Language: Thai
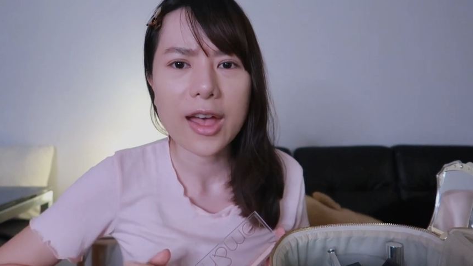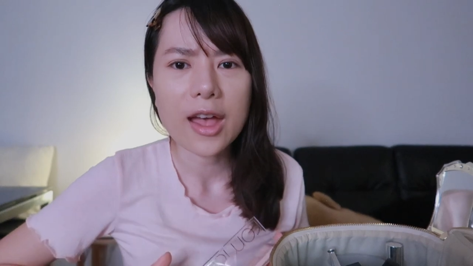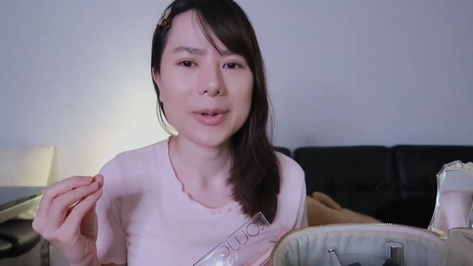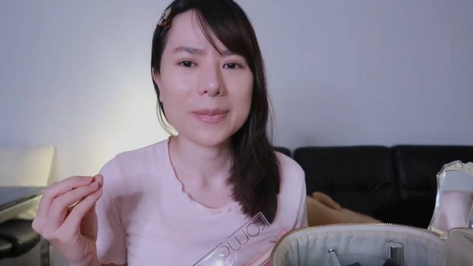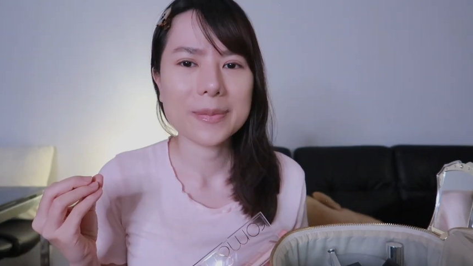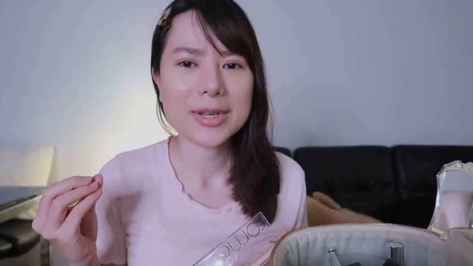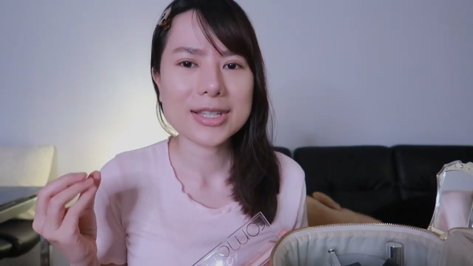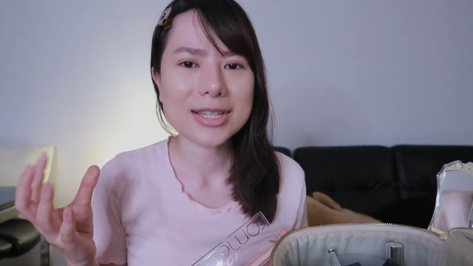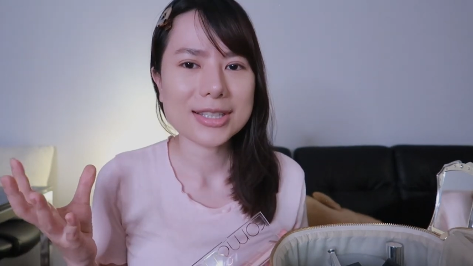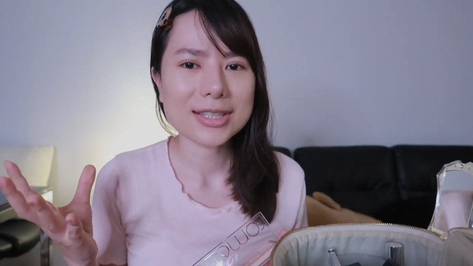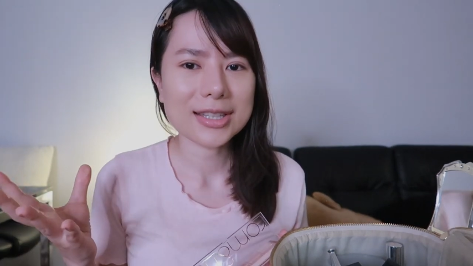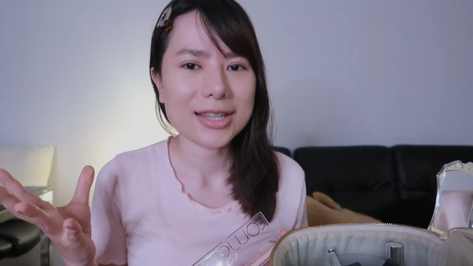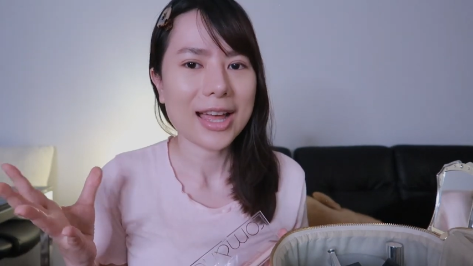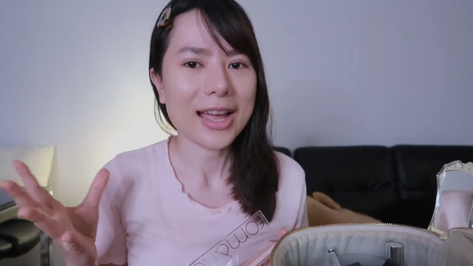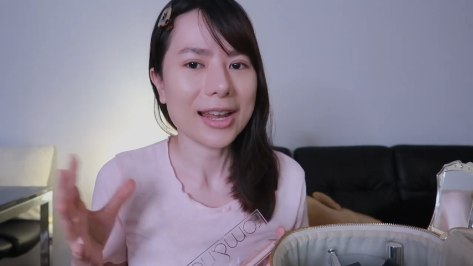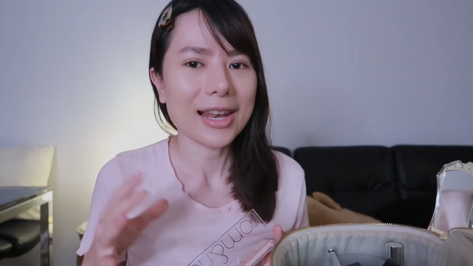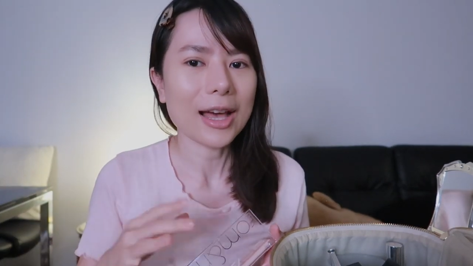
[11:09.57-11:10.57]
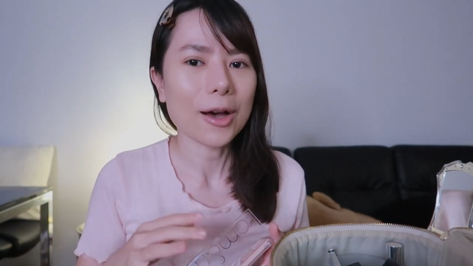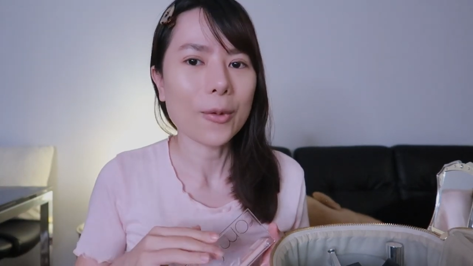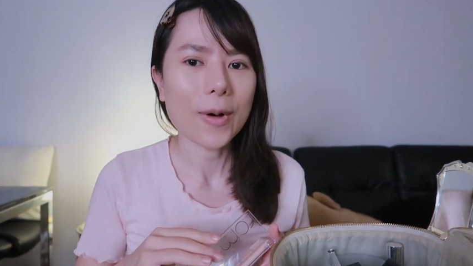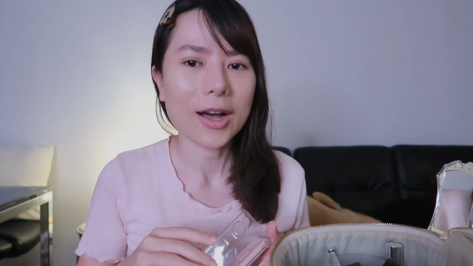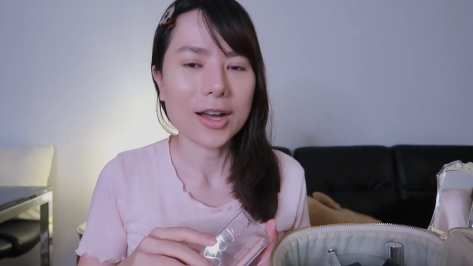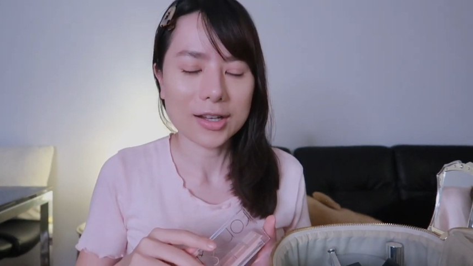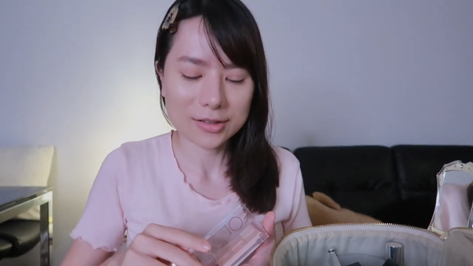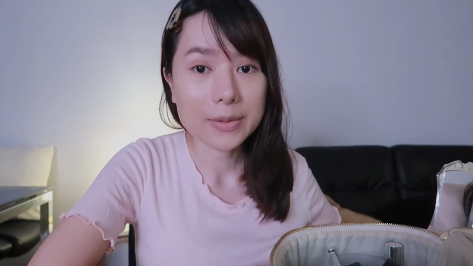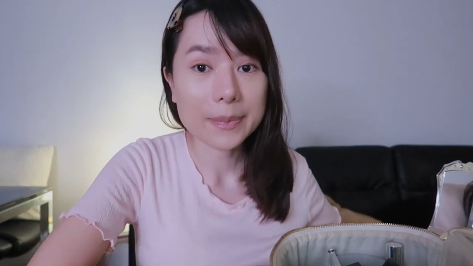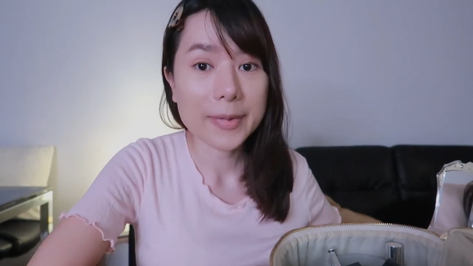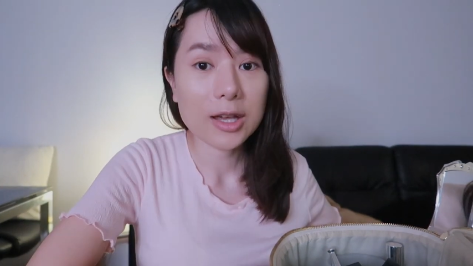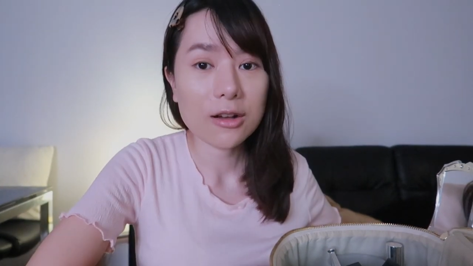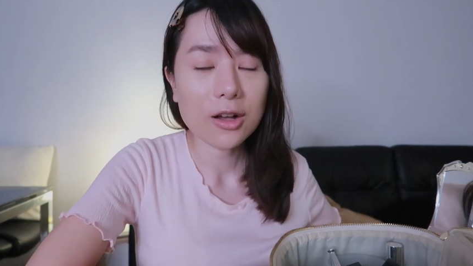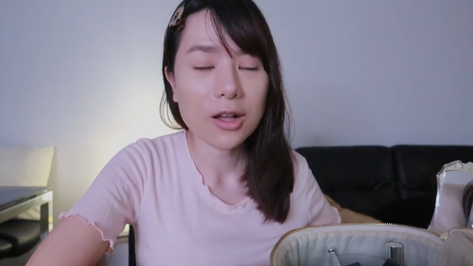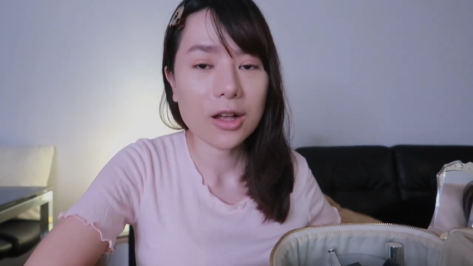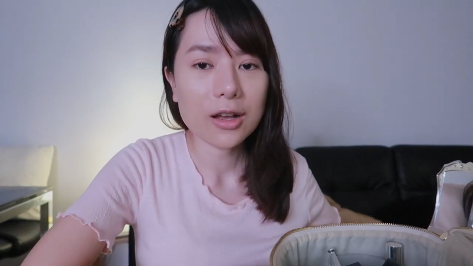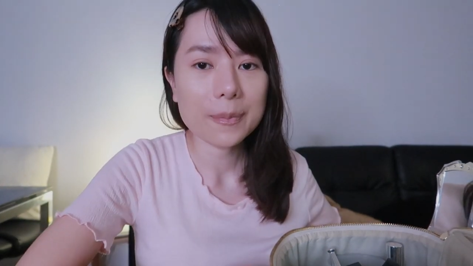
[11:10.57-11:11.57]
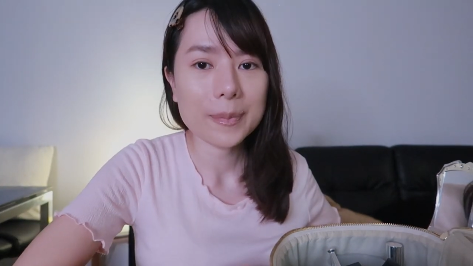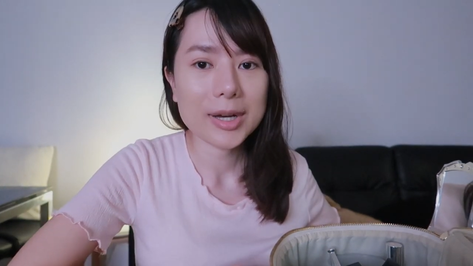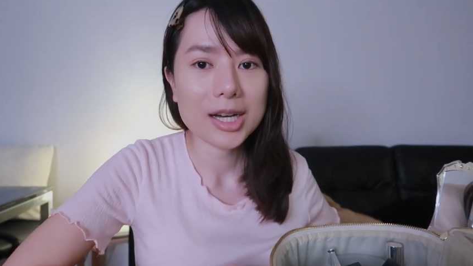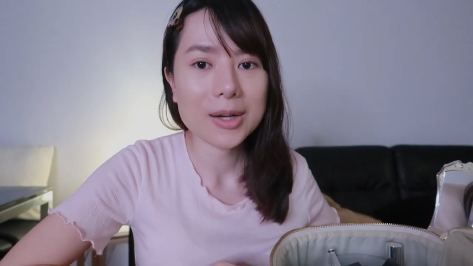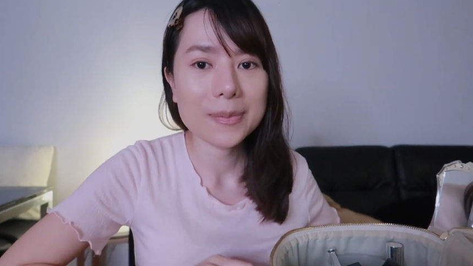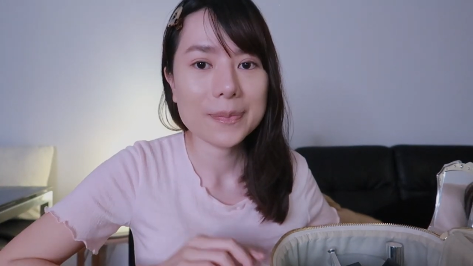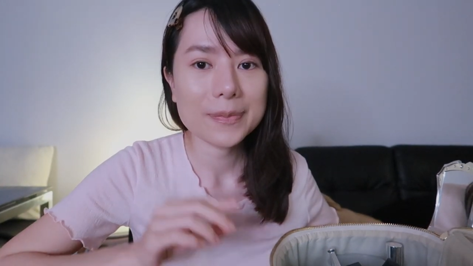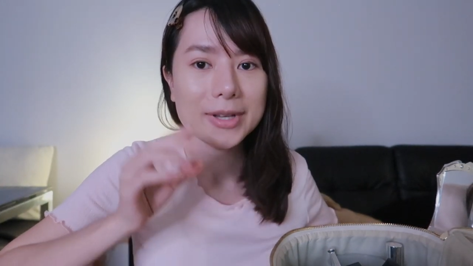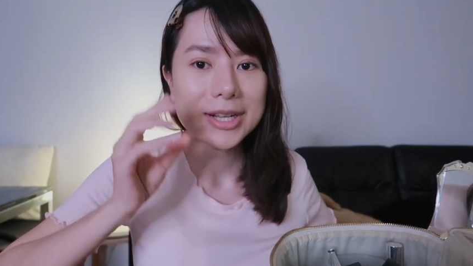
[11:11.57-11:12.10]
มันไม่ใช่สไตล์เราอะหรือไม่ก็เพิ่ม